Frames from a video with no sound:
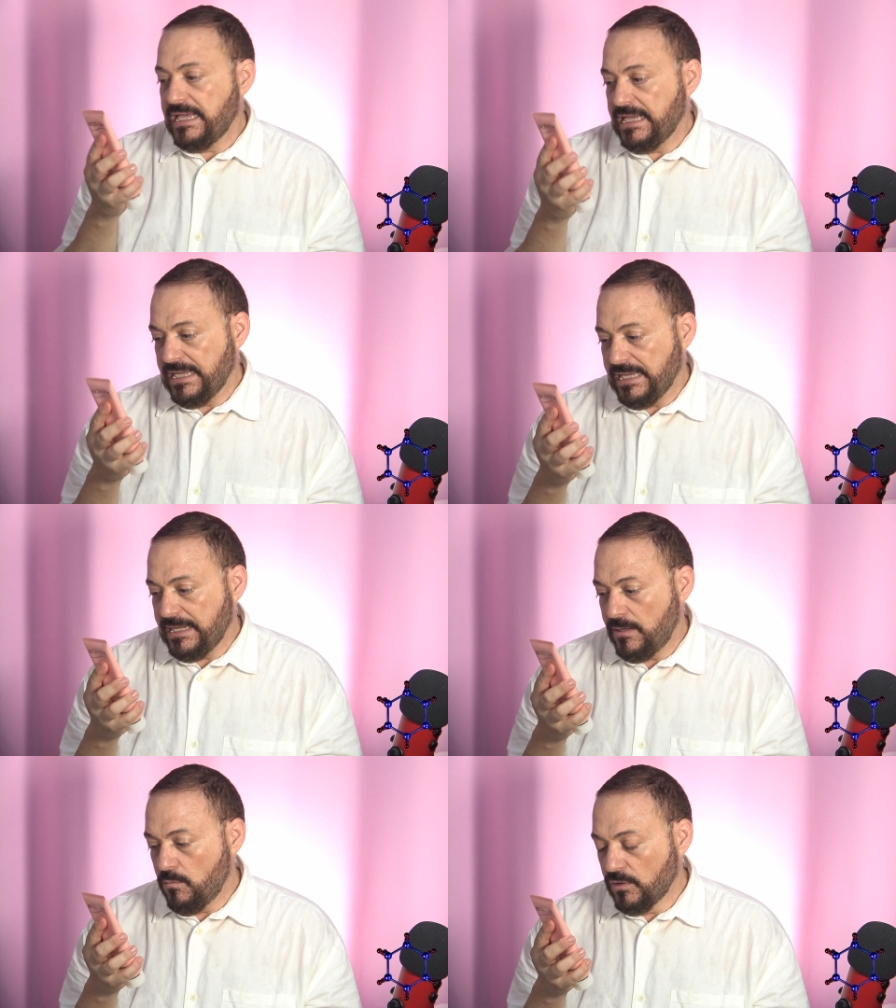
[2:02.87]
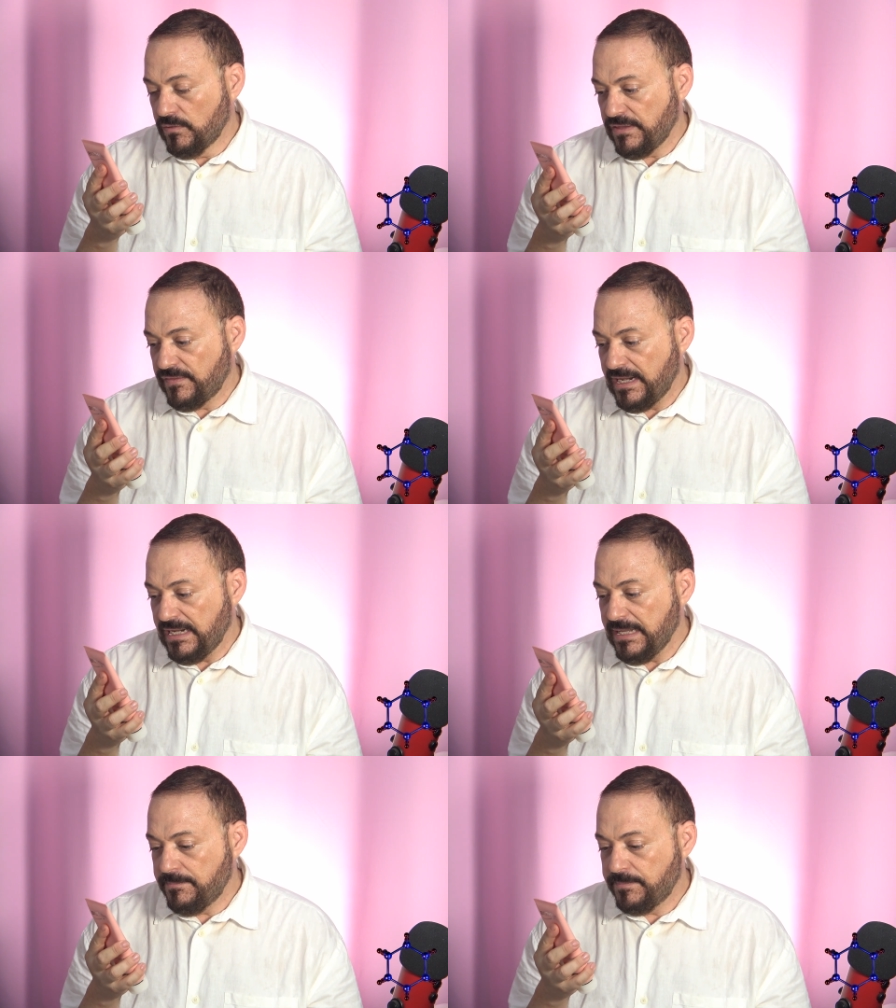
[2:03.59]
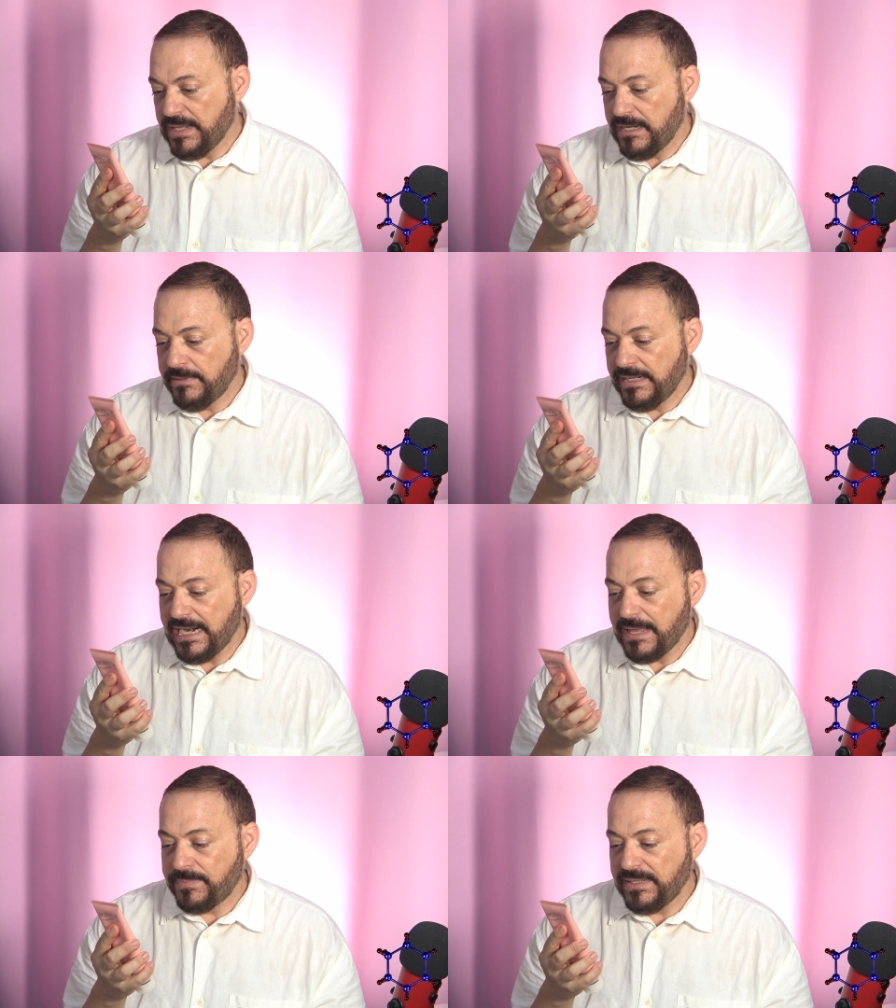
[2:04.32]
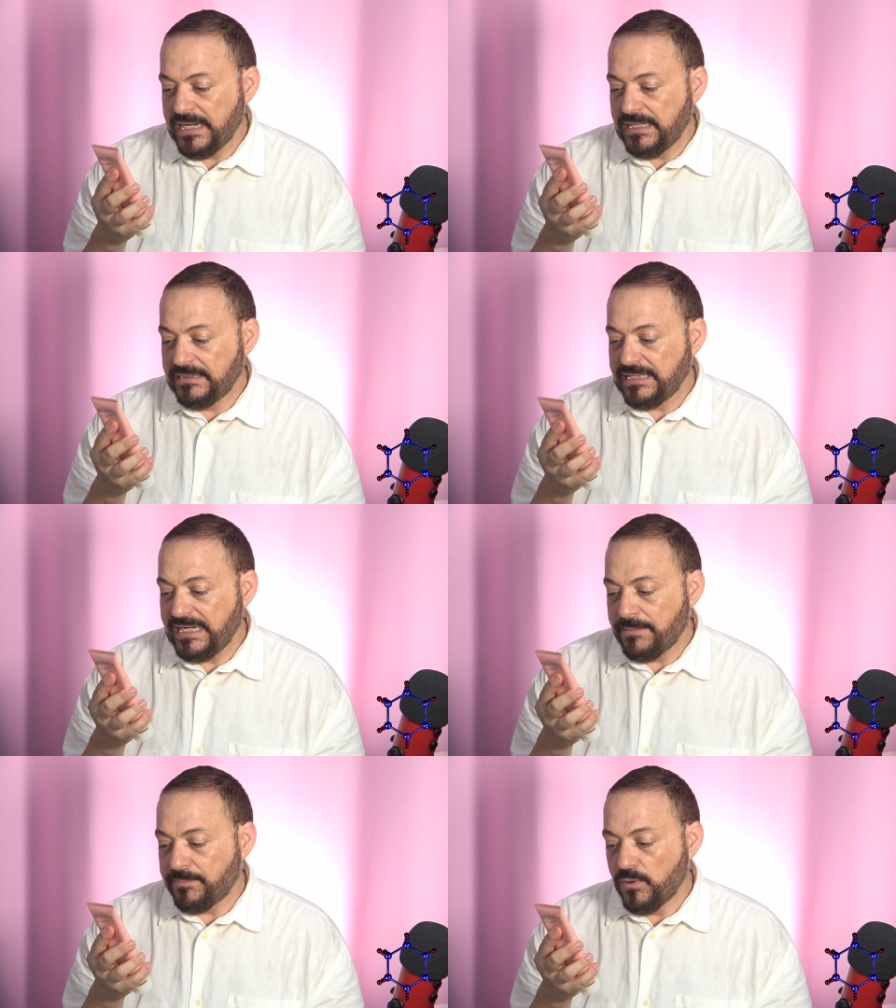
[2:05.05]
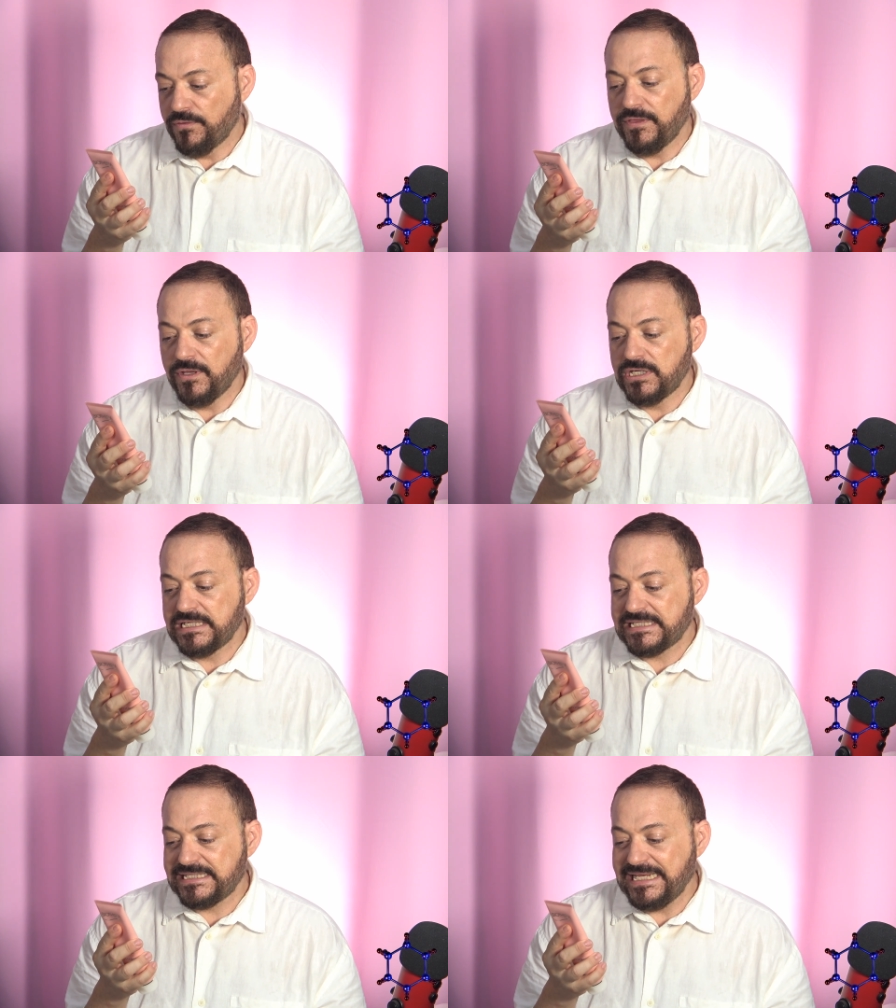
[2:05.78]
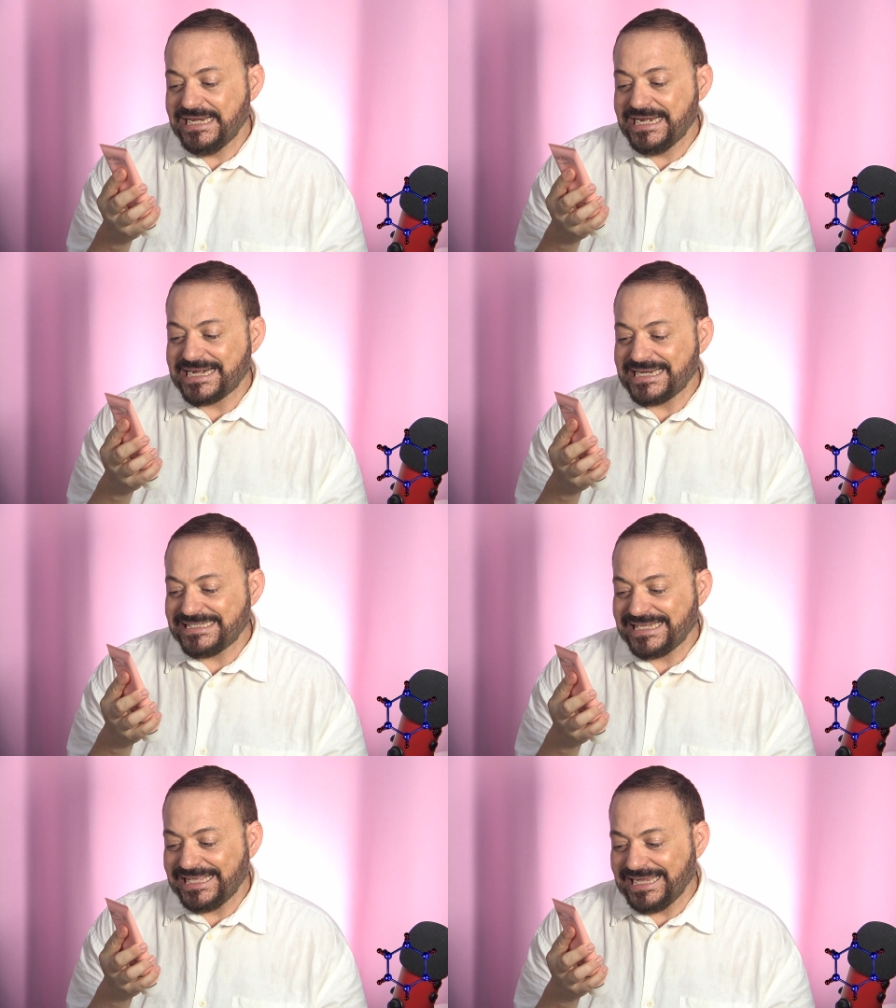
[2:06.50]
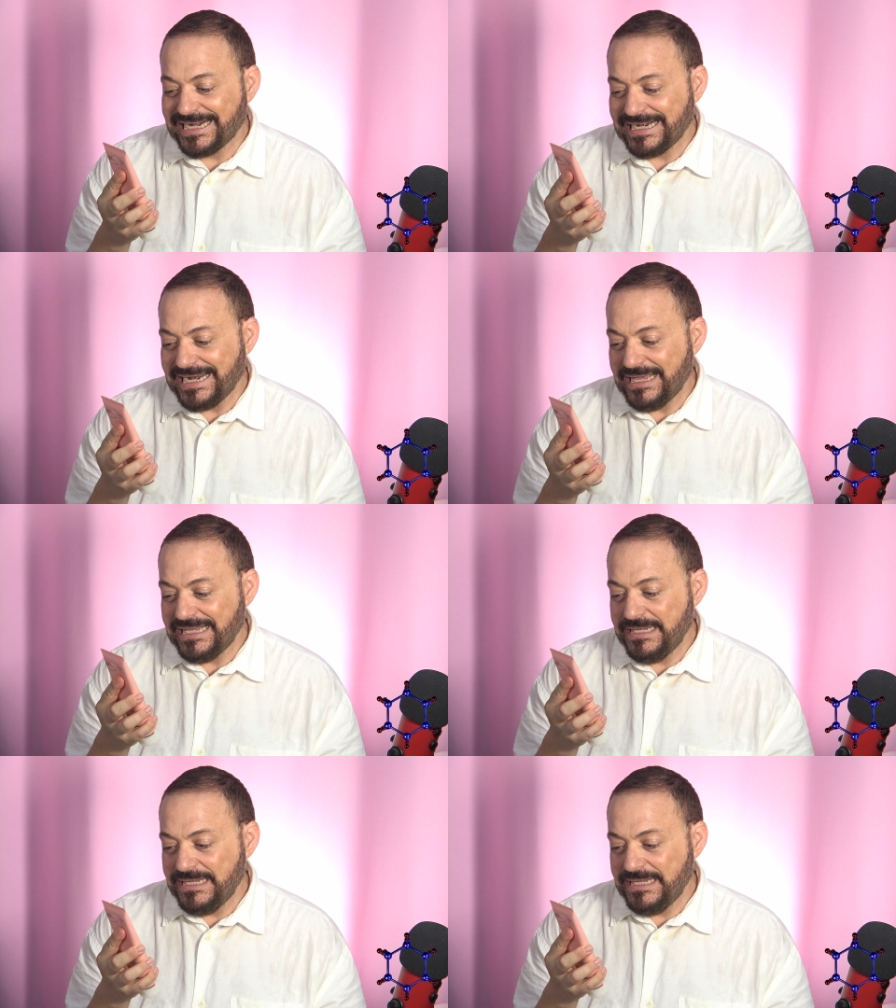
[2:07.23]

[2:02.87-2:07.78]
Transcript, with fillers: Eh, luego dice, limpia y libera la piel de la polución sin resecarla.